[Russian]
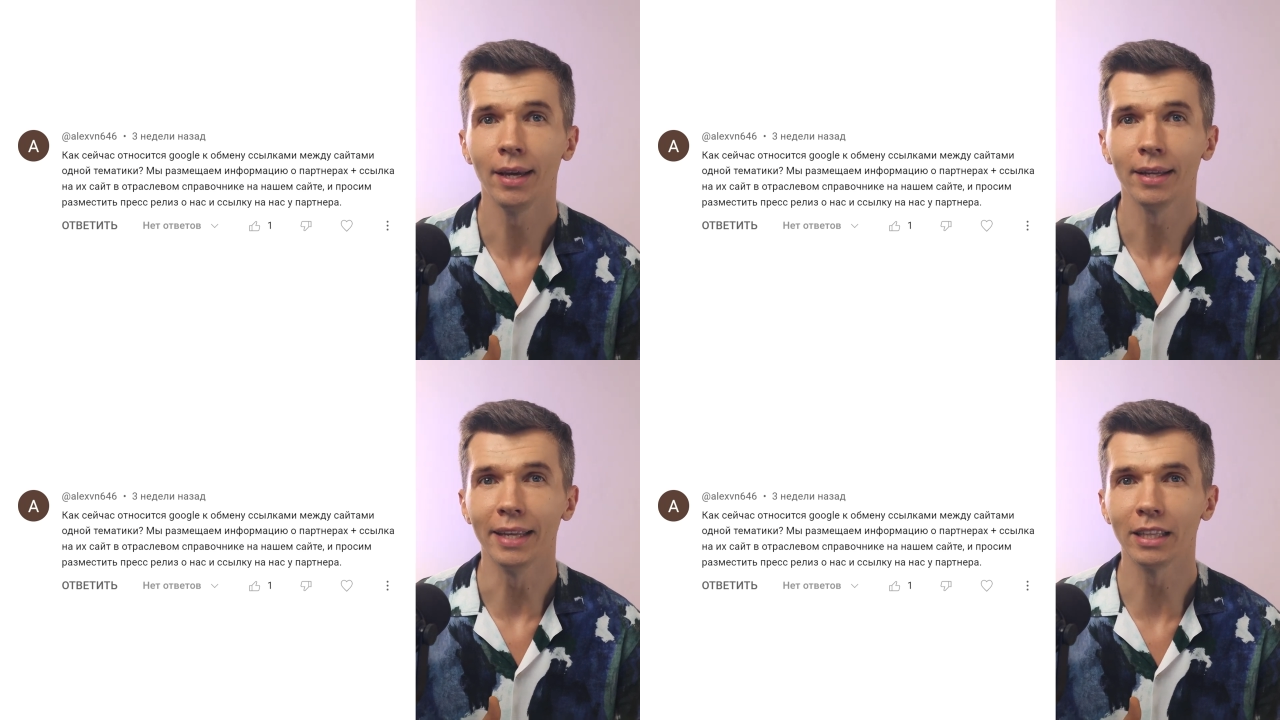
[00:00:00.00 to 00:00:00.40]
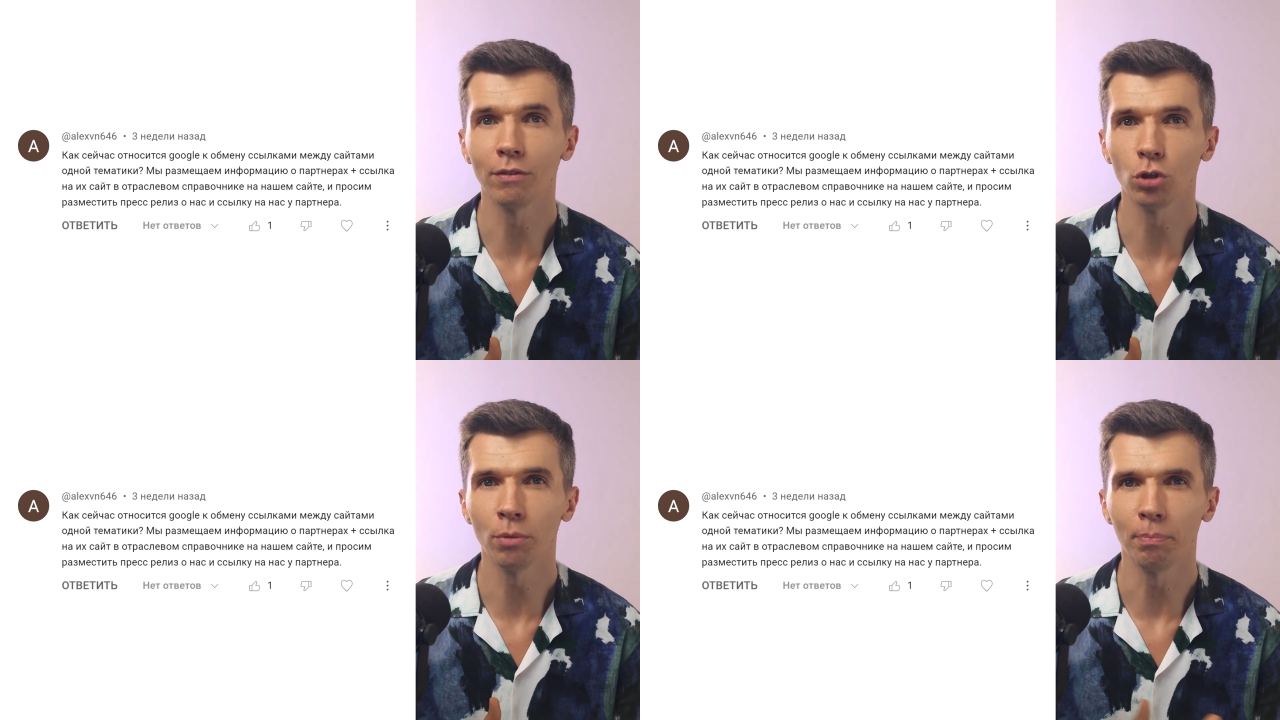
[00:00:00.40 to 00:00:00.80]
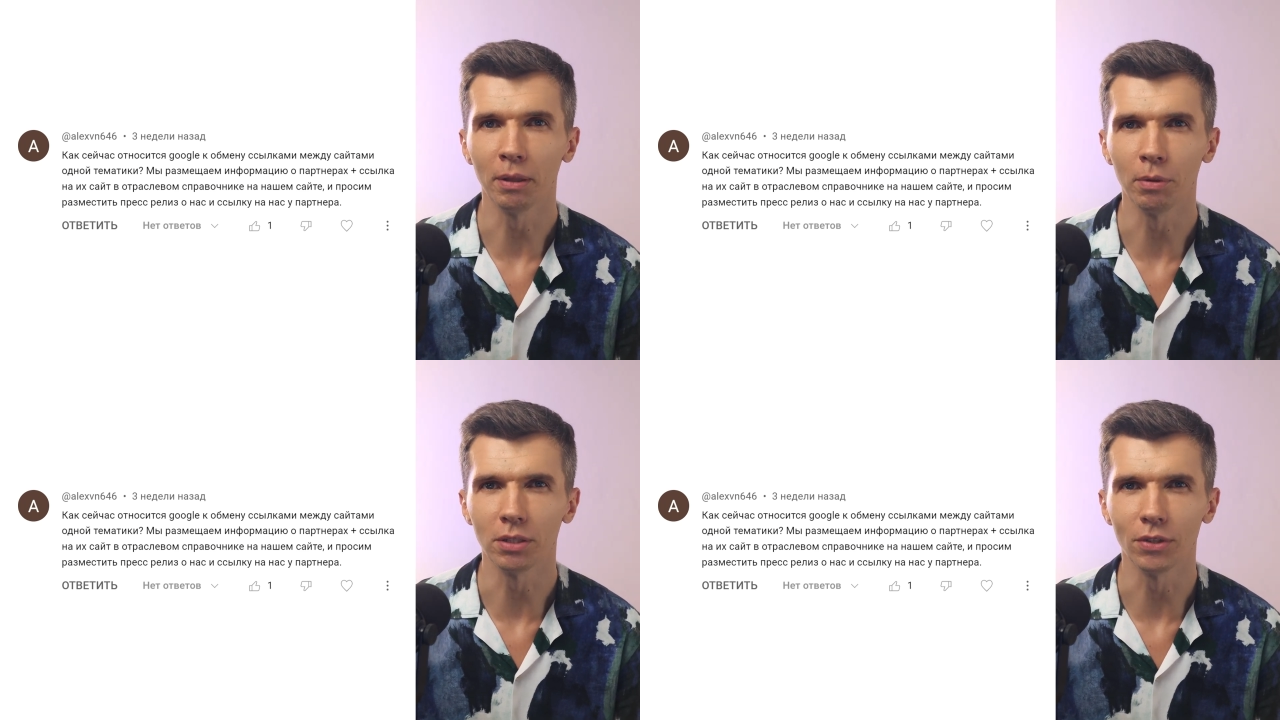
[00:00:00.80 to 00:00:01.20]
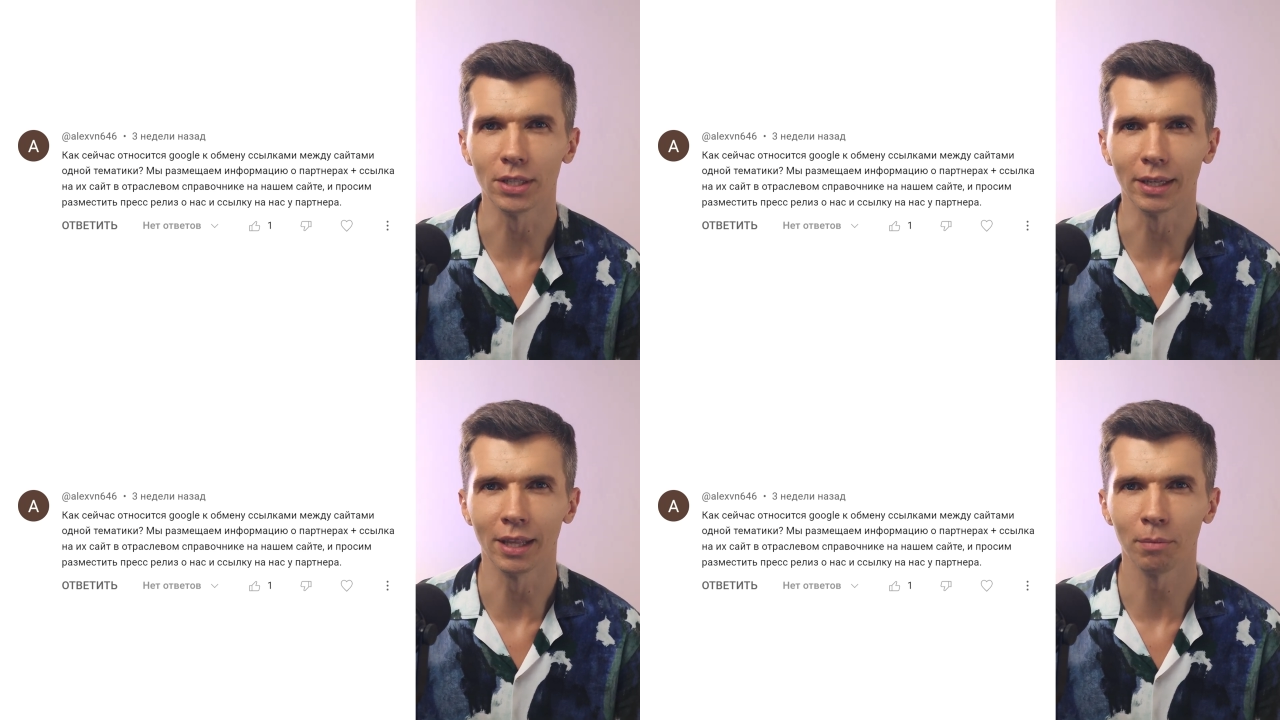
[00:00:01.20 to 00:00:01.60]
На этом все. Подписывайтесь
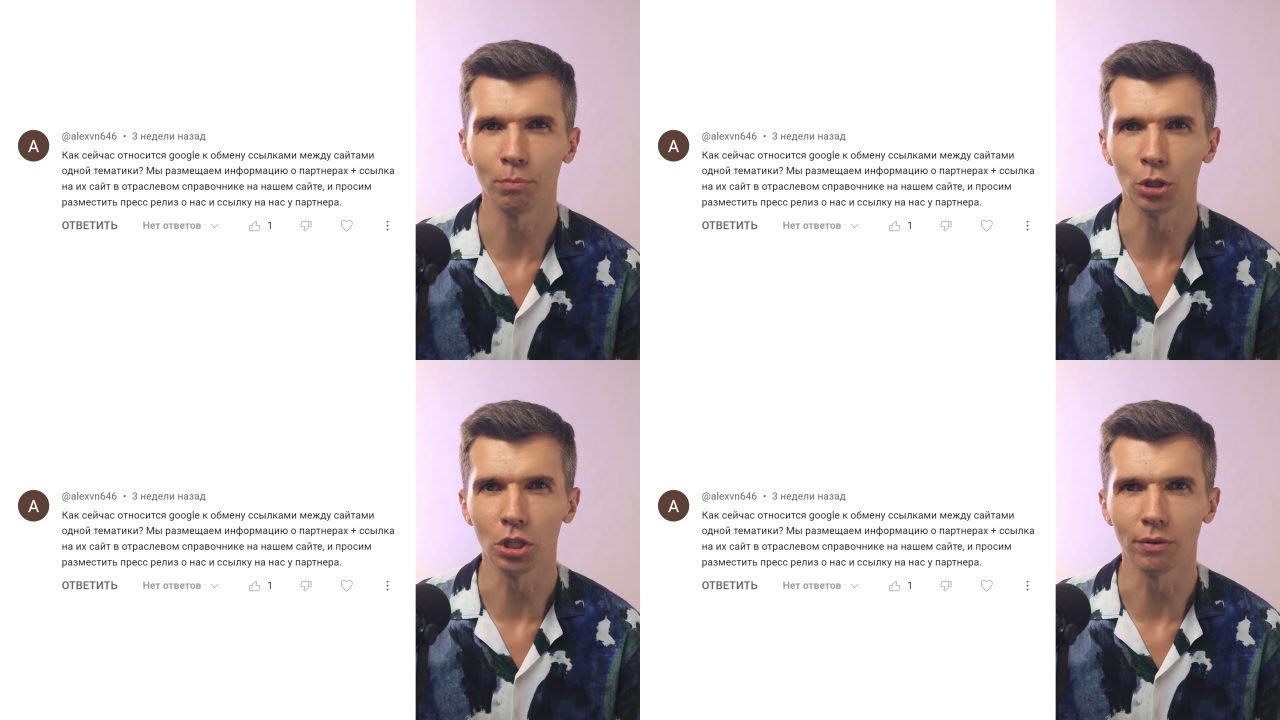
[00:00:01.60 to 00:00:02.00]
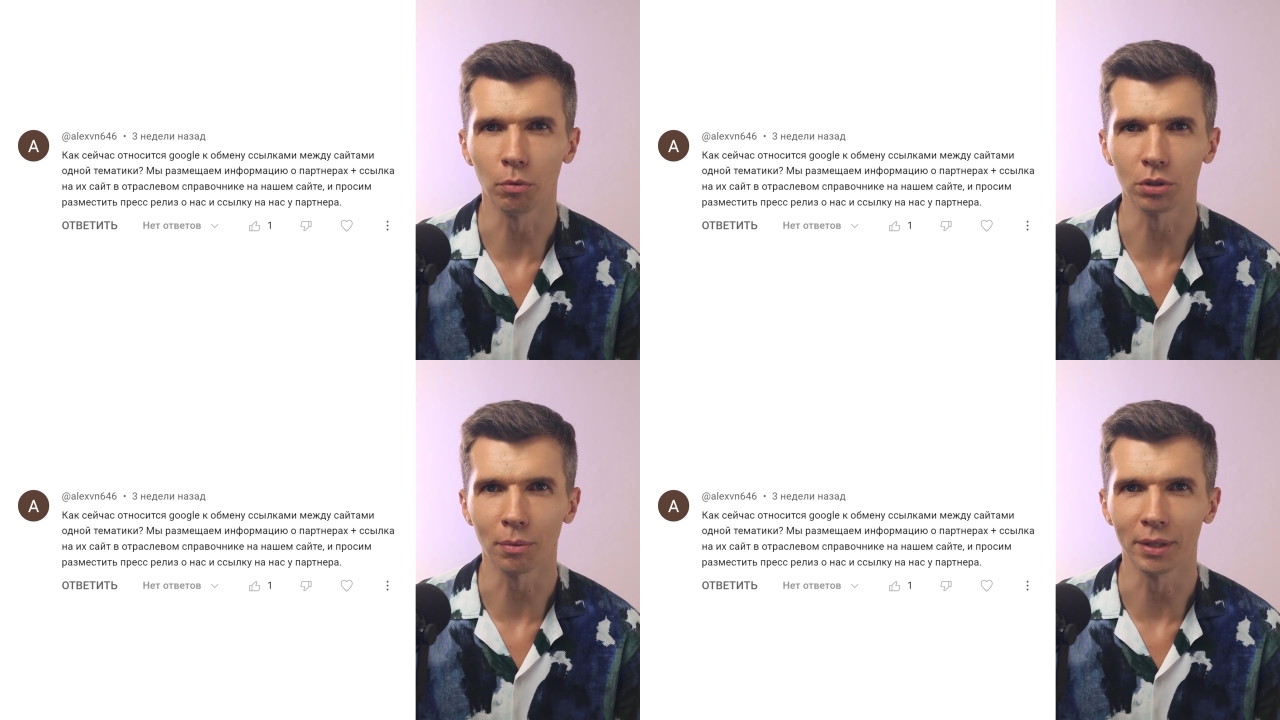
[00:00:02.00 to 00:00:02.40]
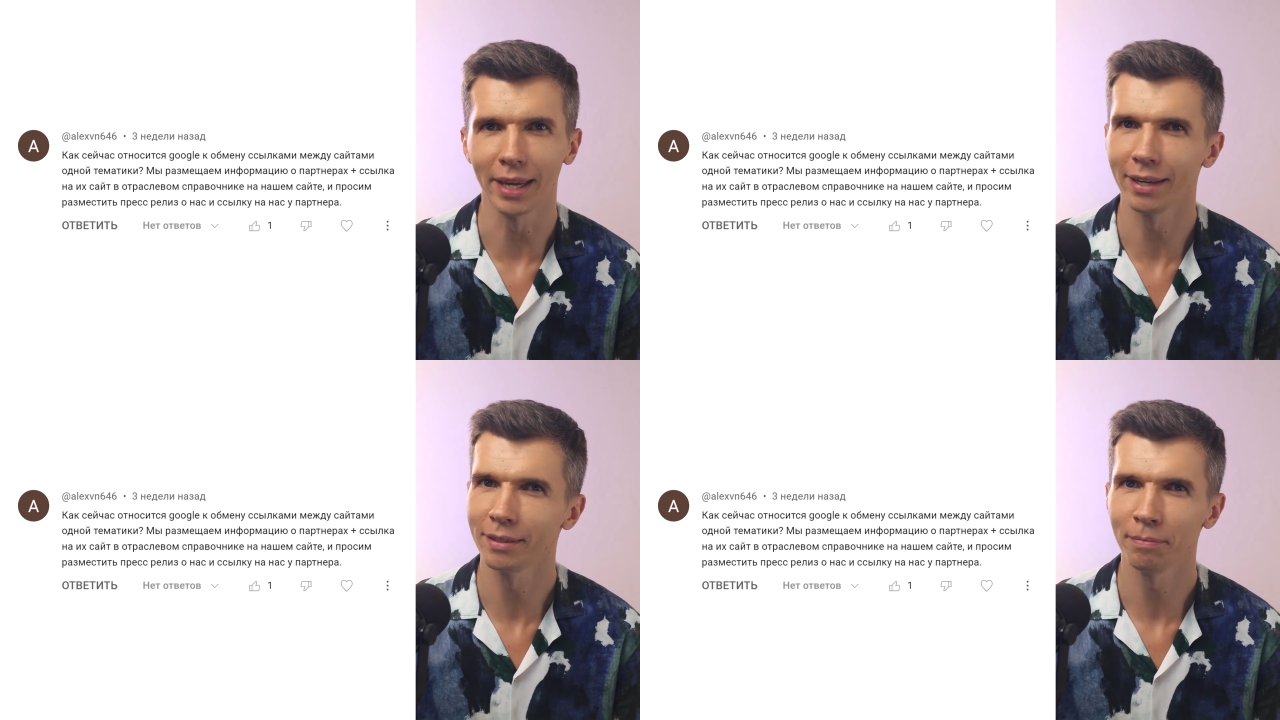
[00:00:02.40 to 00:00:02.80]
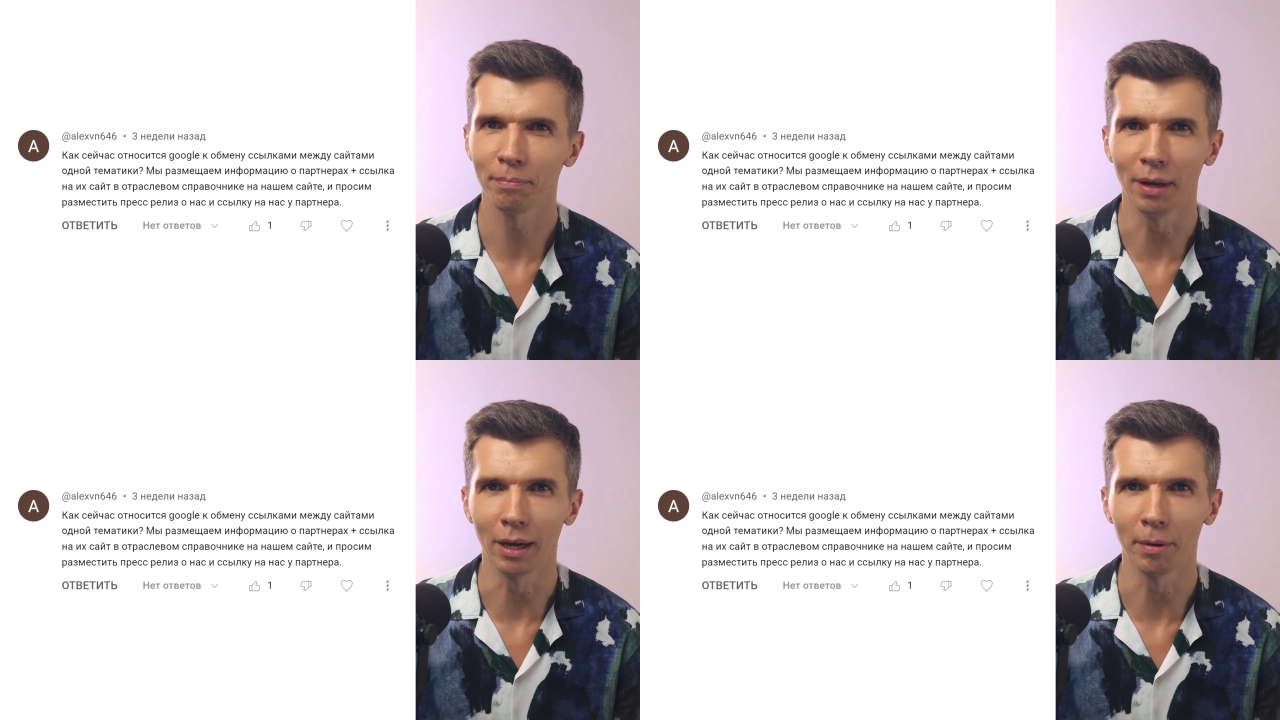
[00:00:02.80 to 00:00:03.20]
на канал, пишите вопросы в комментариях.
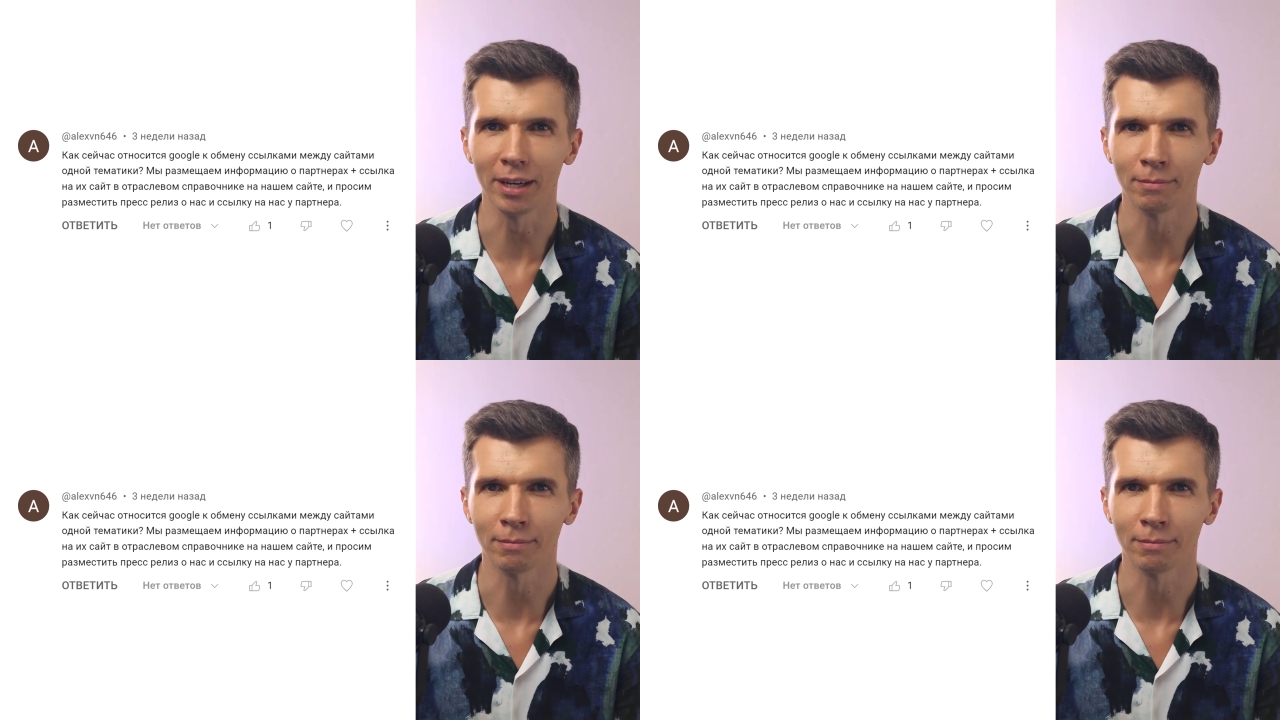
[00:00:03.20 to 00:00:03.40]
Пока-пока.